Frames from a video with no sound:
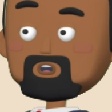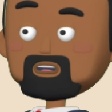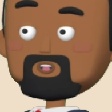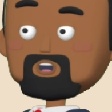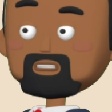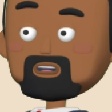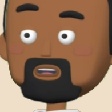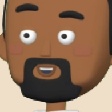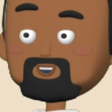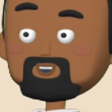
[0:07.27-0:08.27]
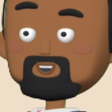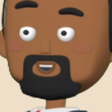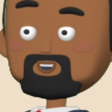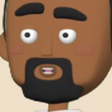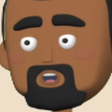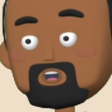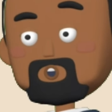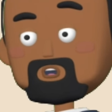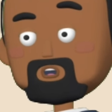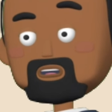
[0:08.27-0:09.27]
animasi,
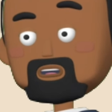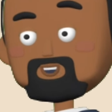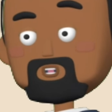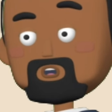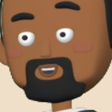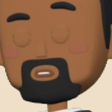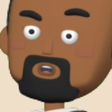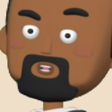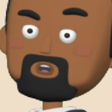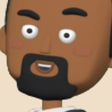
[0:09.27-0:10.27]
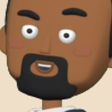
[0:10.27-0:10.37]
saya awali dari Blender,